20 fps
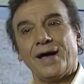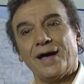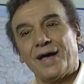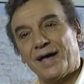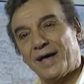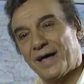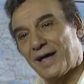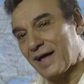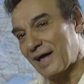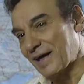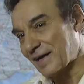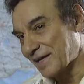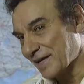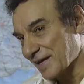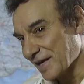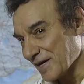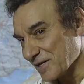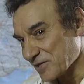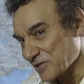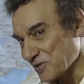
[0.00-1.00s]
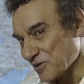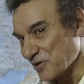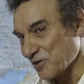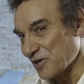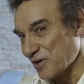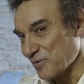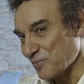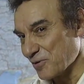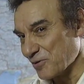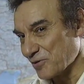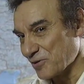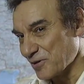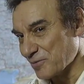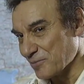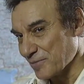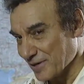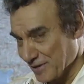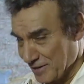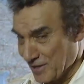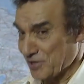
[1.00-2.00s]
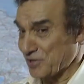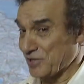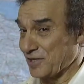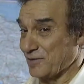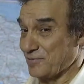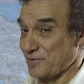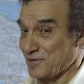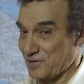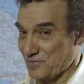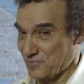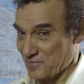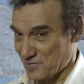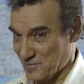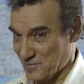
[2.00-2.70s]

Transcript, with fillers: Ha kirasını ödemiyor değil mi? Nasıl da bildim